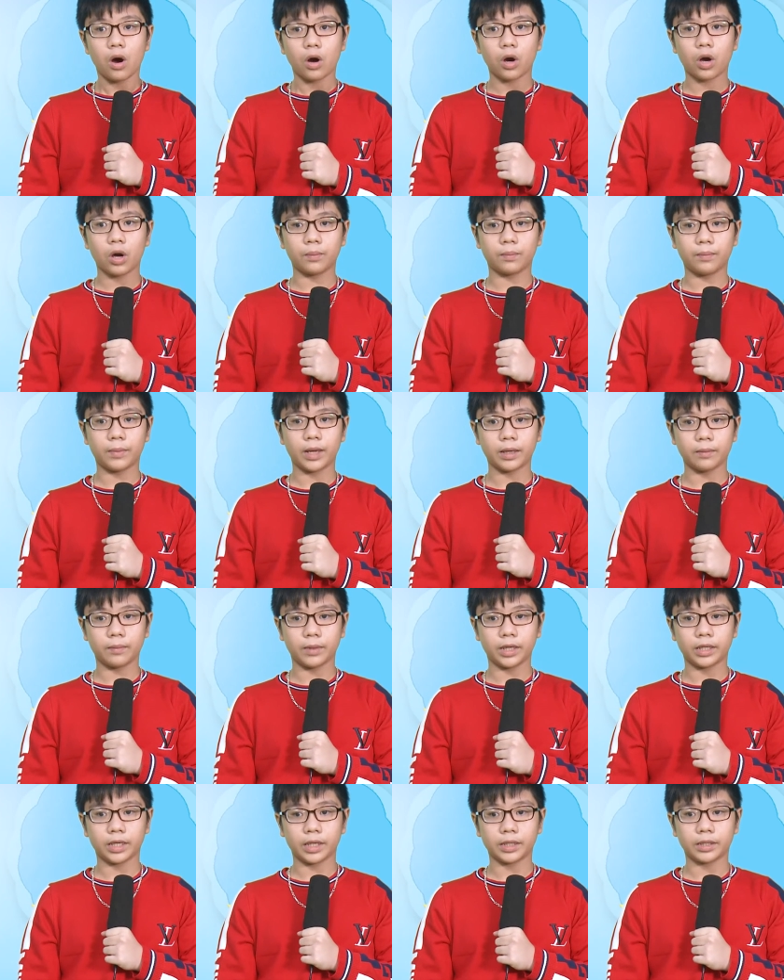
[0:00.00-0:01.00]
Còn mình,
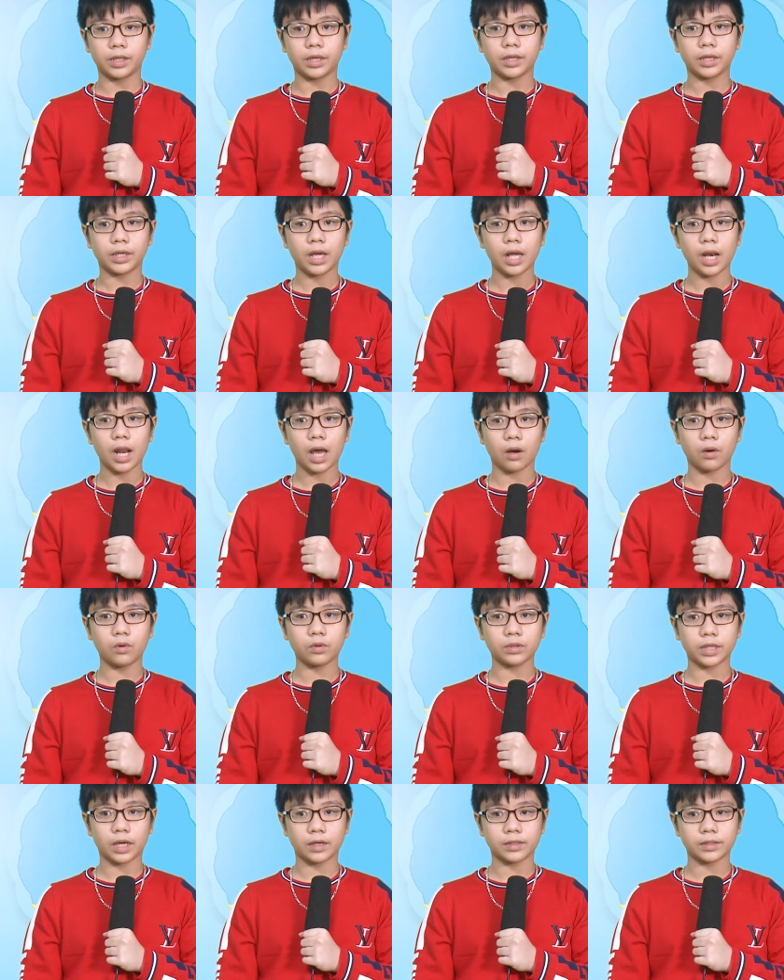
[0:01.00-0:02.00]
mình thần tượng nhất là
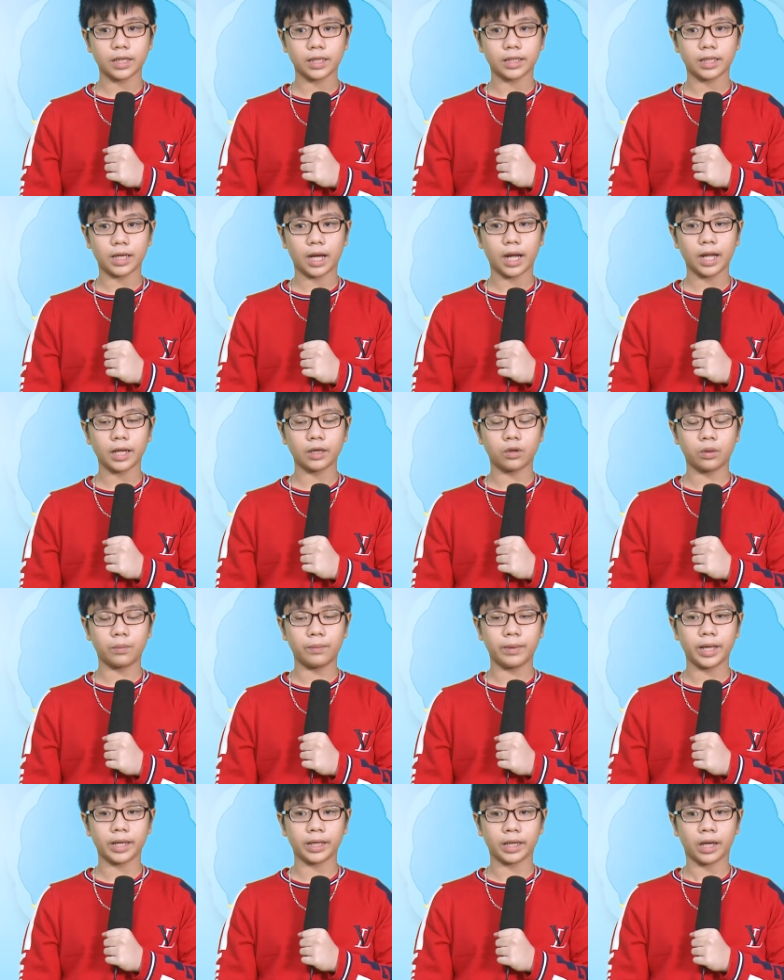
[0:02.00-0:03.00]
cô giáo dạy tiếng Anh của
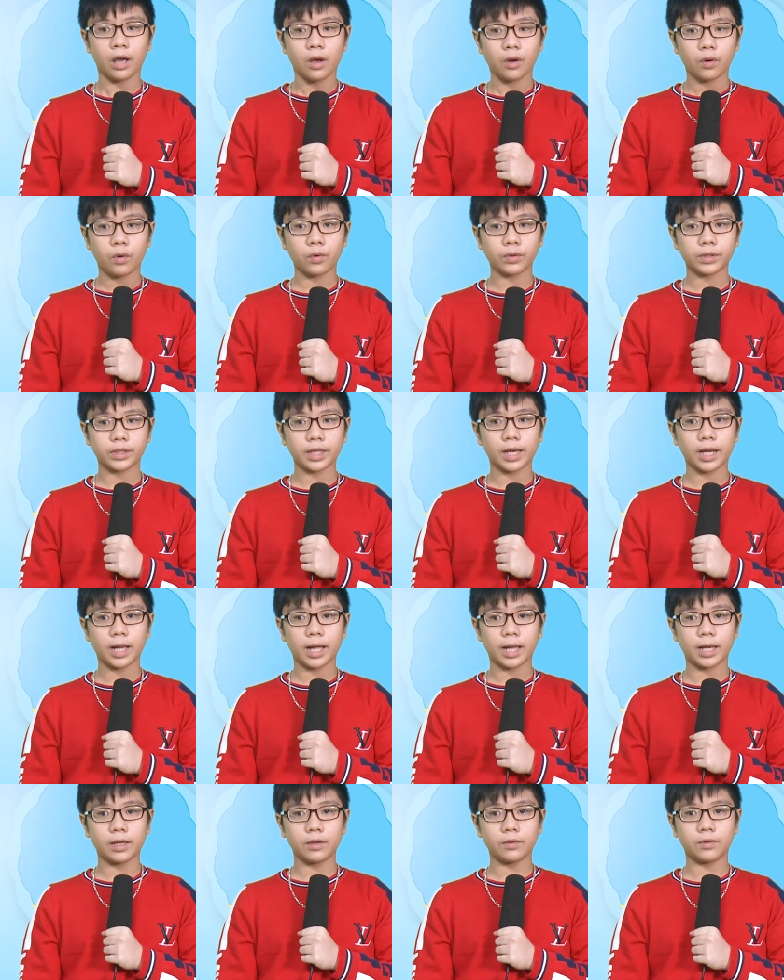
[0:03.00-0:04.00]
mình. Cô tên
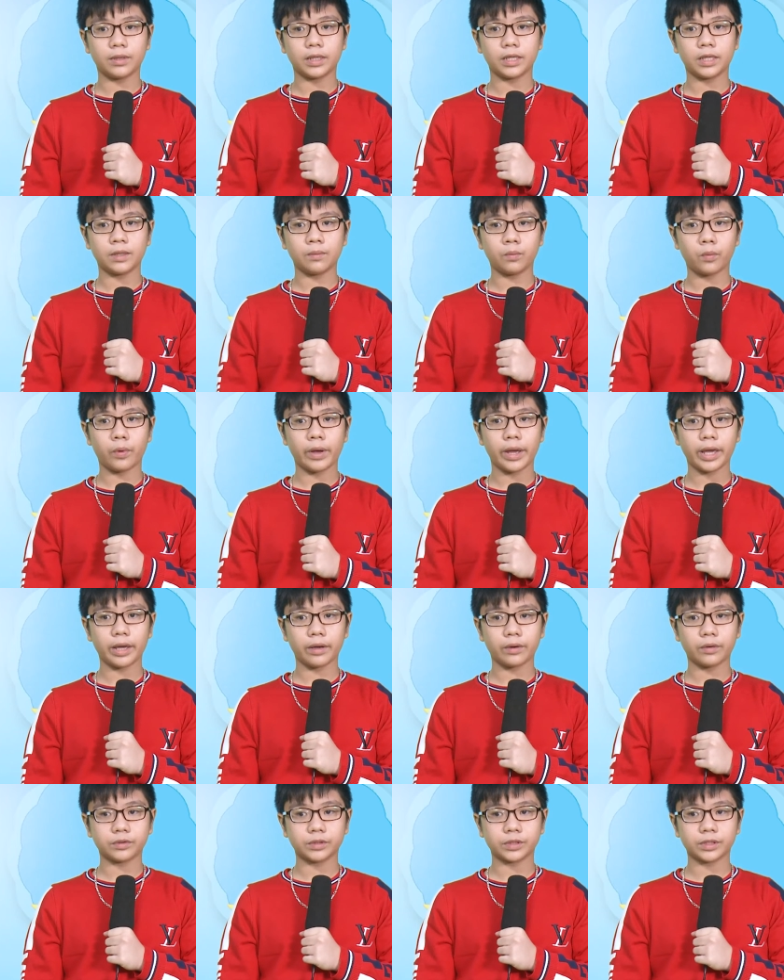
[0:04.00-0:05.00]
là Lưu Thị Kim Huệ,
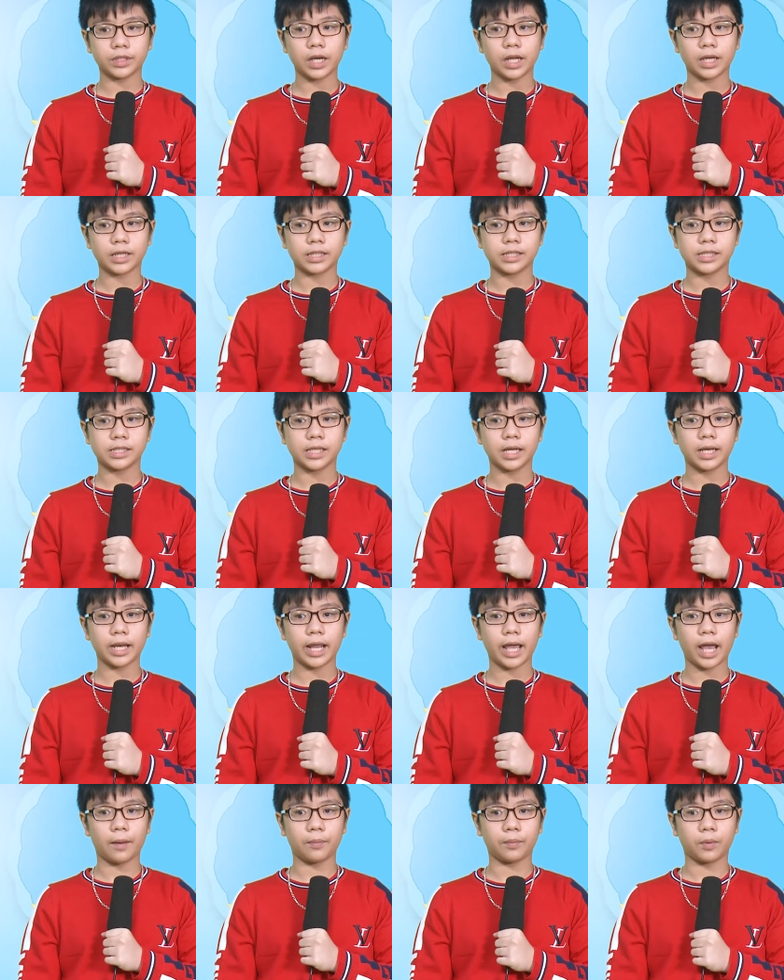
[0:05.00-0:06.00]
cô rất là xinh
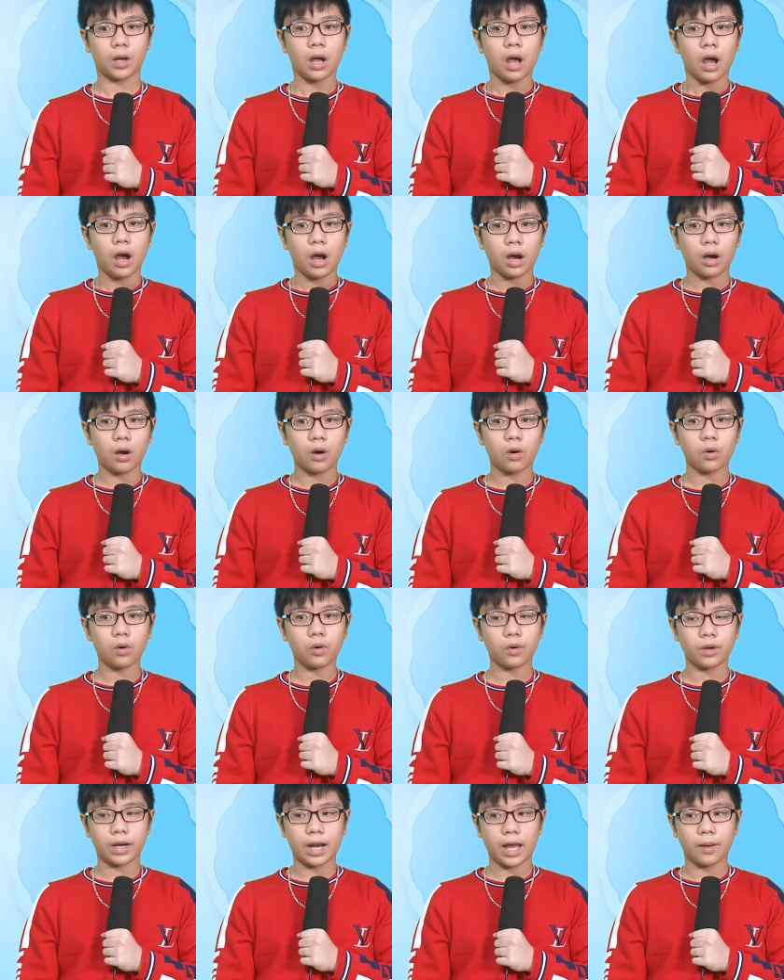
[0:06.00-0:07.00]
đẹp.
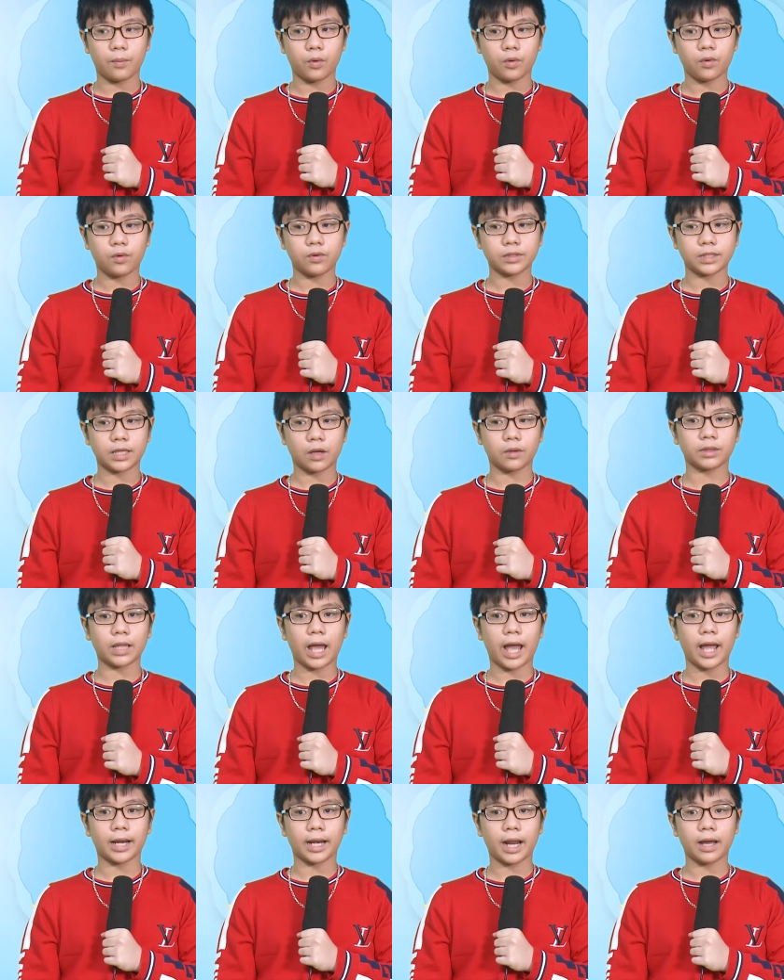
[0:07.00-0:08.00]
Cô còn là một cô giáo
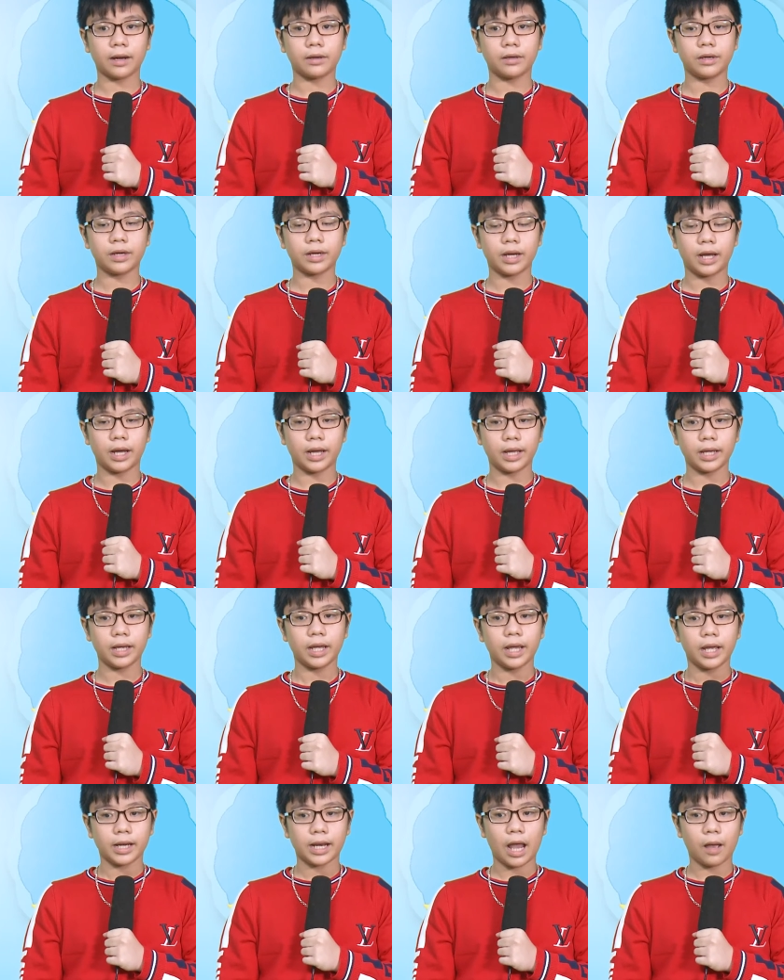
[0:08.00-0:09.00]
tài năng nữa đấy.
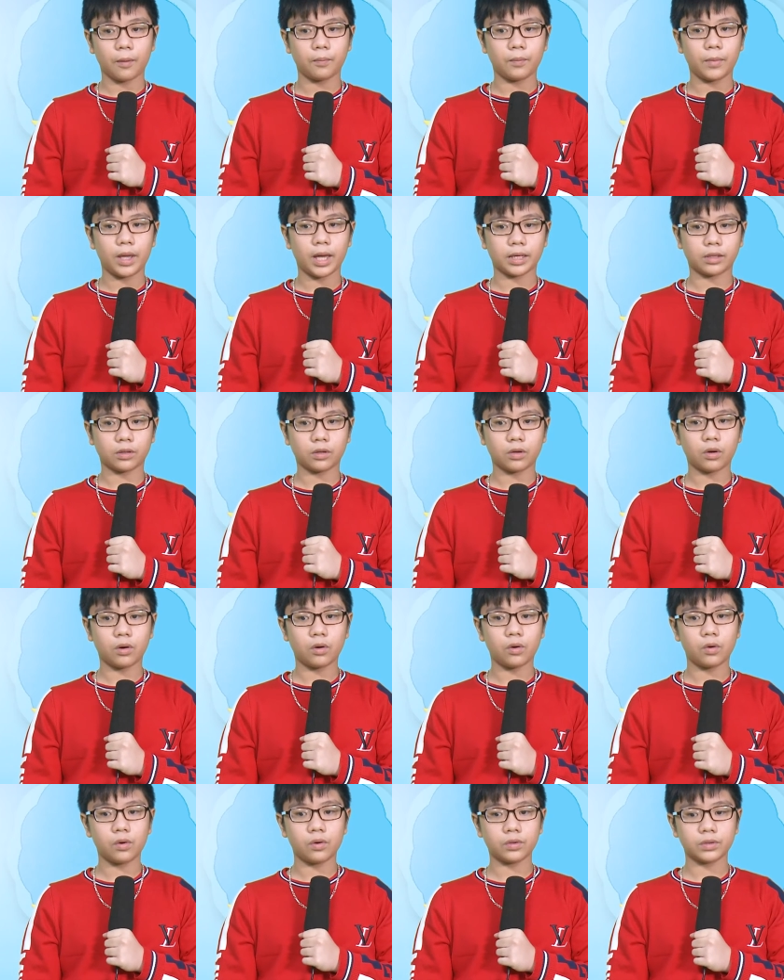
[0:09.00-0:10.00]
Đặc biệt,
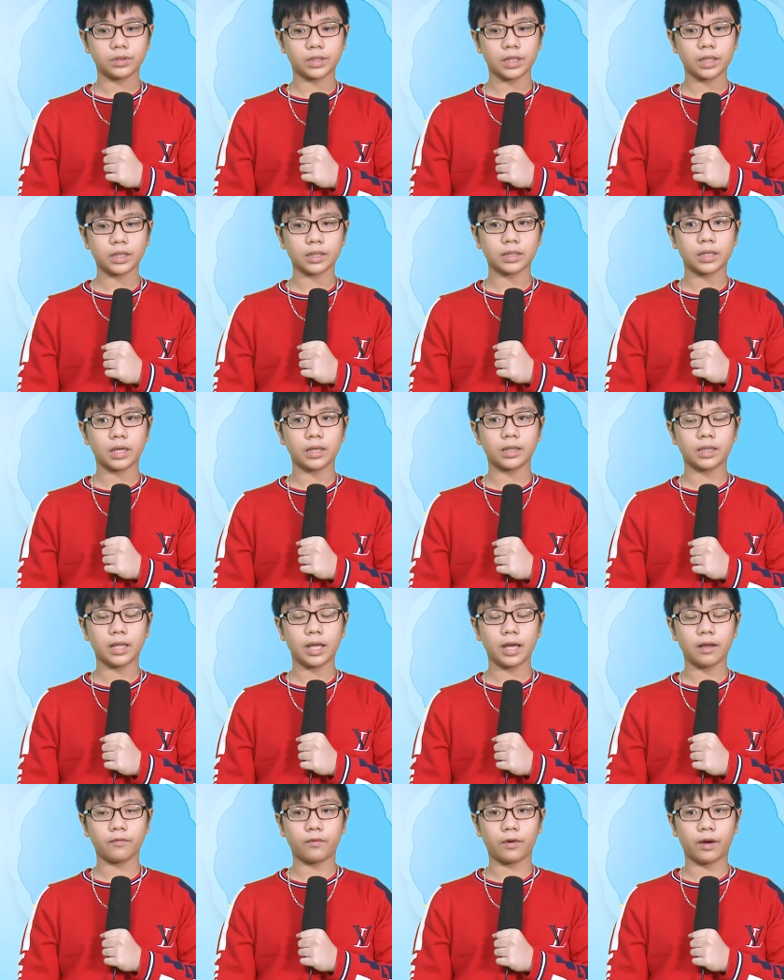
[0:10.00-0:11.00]
cô rất thân
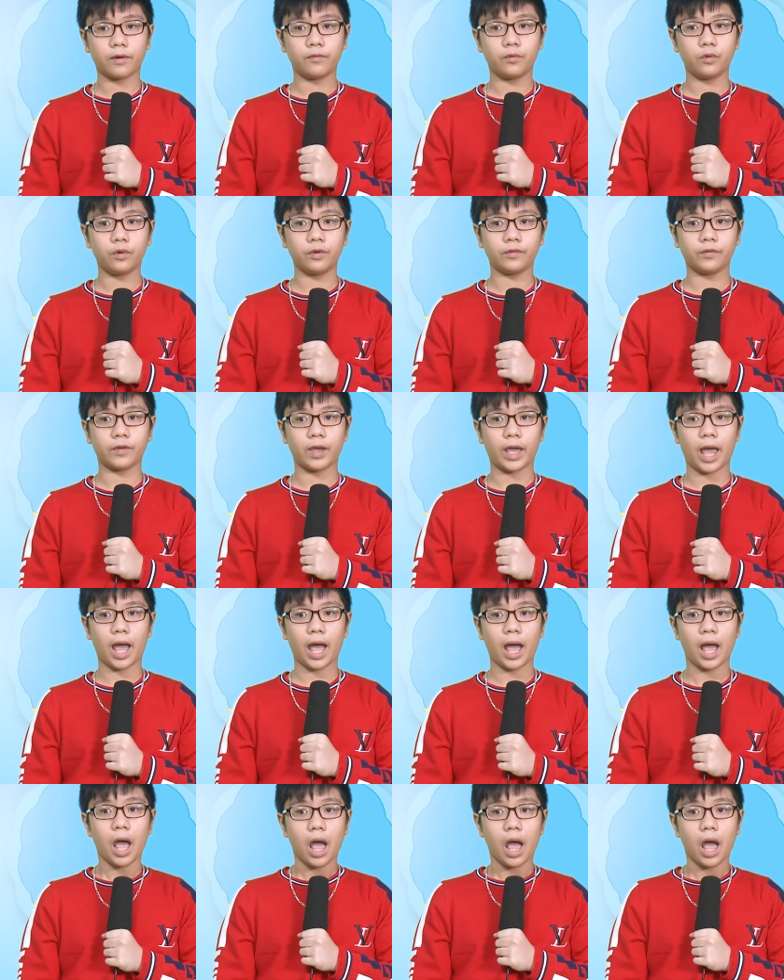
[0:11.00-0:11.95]
thiện và vui vẻ.